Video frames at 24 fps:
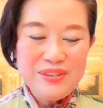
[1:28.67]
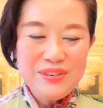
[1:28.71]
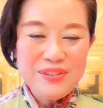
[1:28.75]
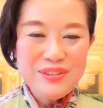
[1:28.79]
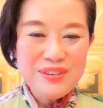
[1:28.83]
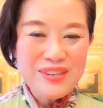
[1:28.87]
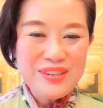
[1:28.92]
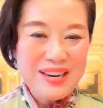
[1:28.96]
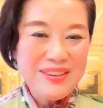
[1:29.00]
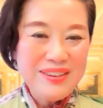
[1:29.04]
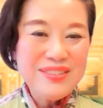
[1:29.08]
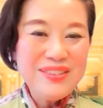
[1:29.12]

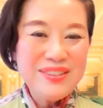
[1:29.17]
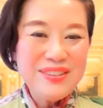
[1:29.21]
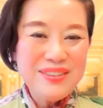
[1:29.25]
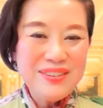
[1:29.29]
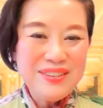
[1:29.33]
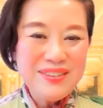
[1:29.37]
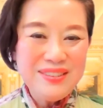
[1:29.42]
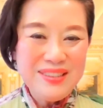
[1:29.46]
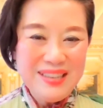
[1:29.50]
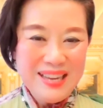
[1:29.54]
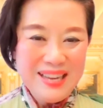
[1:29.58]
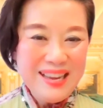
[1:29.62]
お顔
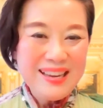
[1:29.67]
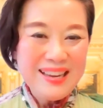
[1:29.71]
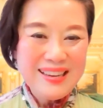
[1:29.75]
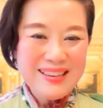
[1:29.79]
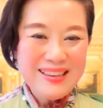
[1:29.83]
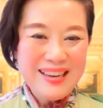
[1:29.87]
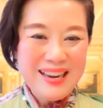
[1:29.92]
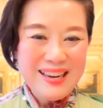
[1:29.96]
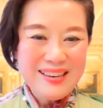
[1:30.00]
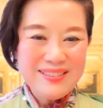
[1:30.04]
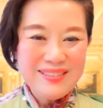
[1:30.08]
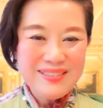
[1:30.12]
とね
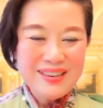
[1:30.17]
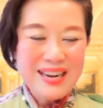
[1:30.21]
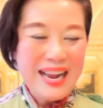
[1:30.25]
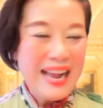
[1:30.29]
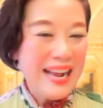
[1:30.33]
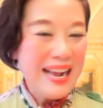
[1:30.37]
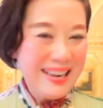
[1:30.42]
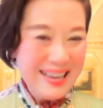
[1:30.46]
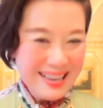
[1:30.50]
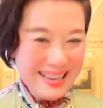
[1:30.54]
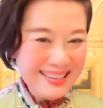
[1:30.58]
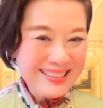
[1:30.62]
考
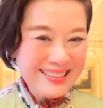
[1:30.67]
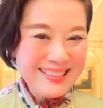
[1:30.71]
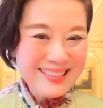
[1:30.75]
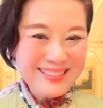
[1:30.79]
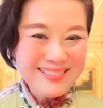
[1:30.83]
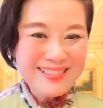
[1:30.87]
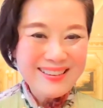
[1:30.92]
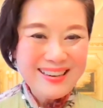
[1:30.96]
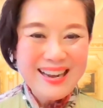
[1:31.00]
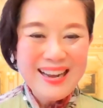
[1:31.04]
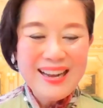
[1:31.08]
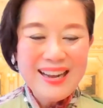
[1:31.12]
え方
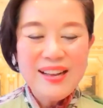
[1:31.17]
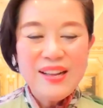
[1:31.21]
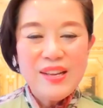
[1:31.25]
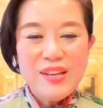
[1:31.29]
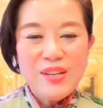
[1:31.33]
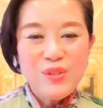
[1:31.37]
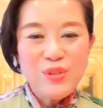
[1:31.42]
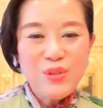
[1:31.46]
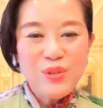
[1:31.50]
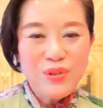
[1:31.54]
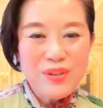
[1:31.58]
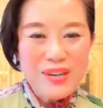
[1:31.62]
とか
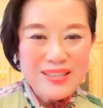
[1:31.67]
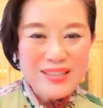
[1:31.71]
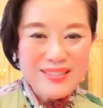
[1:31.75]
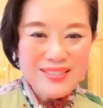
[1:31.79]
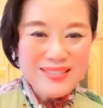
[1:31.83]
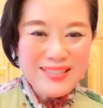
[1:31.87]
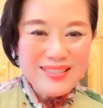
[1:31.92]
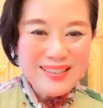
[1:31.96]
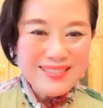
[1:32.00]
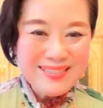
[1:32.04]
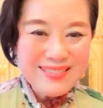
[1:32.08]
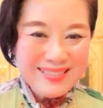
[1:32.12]
直結
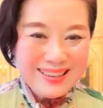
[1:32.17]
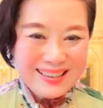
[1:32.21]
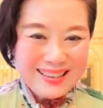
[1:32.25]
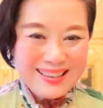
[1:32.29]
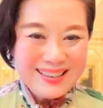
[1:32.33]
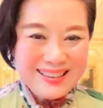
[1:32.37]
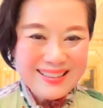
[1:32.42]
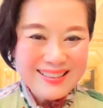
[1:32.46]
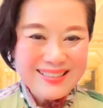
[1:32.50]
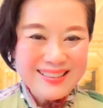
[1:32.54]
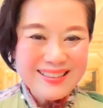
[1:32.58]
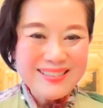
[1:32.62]
してるのか
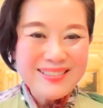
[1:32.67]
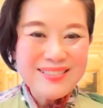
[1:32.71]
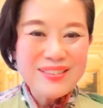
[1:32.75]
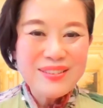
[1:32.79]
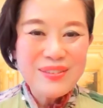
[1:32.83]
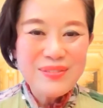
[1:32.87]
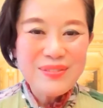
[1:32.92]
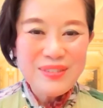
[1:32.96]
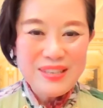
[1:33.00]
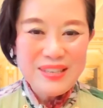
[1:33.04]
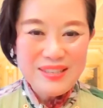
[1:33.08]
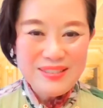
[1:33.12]
なっていうこ
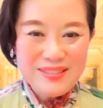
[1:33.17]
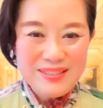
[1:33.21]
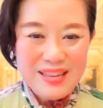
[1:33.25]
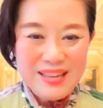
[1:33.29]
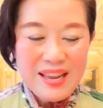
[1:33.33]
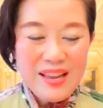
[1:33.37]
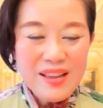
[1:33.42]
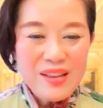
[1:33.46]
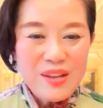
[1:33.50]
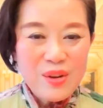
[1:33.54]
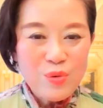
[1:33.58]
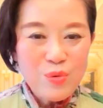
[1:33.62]
ともです
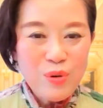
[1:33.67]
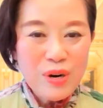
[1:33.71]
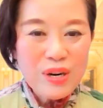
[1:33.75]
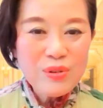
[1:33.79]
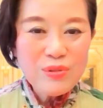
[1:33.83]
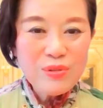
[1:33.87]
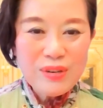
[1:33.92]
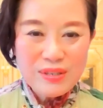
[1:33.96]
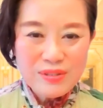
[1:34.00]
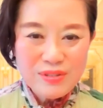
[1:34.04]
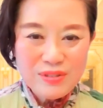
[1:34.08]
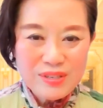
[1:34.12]
ね
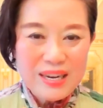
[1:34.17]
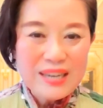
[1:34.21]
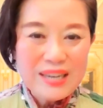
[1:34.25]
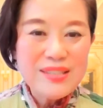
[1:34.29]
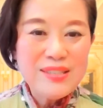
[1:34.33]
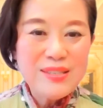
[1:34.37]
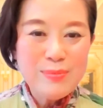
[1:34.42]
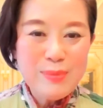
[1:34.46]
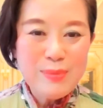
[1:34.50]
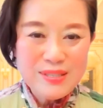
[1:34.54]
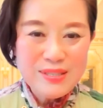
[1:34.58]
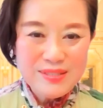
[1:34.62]
ワクワク感
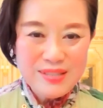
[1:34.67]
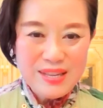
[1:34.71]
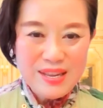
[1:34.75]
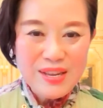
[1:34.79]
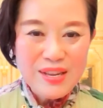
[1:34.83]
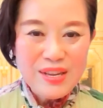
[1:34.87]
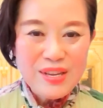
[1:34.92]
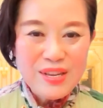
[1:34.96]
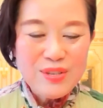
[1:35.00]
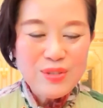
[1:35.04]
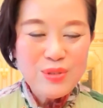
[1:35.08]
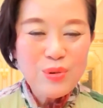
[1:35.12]
じまして、
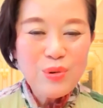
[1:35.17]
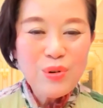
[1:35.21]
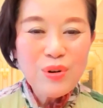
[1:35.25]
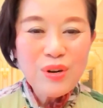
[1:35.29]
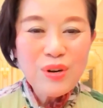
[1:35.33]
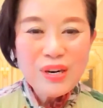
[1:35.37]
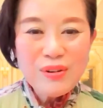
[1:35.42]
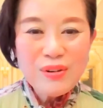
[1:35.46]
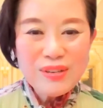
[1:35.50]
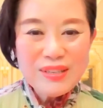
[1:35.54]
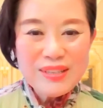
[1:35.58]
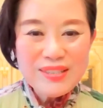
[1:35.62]
そこ
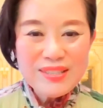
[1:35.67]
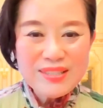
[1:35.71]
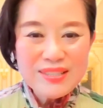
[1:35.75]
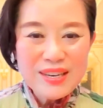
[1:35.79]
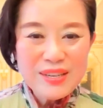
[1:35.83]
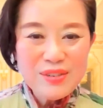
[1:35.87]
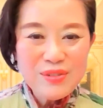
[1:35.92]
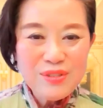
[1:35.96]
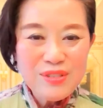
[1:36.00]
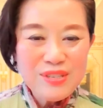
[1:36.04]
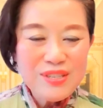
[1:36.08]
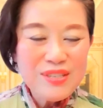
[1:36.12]
から私
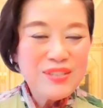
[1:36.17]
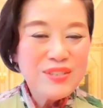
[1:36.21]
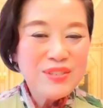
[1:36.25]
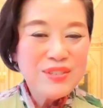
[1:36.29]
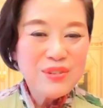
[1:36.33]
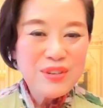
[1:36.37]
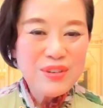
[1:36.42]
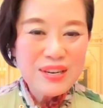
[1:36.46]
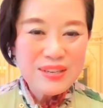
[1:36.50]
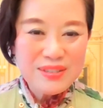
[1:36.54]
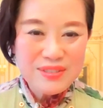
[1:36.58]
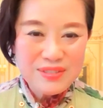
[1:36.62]
が人
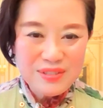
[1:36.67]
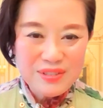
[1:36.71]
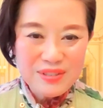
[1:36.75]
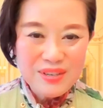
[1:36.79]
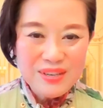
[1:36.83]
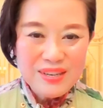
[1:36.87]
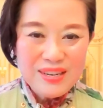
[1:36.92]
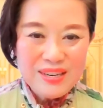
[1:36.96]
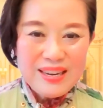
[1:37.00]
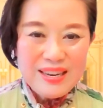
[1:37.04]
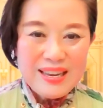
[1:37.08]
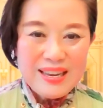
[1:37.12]
相学の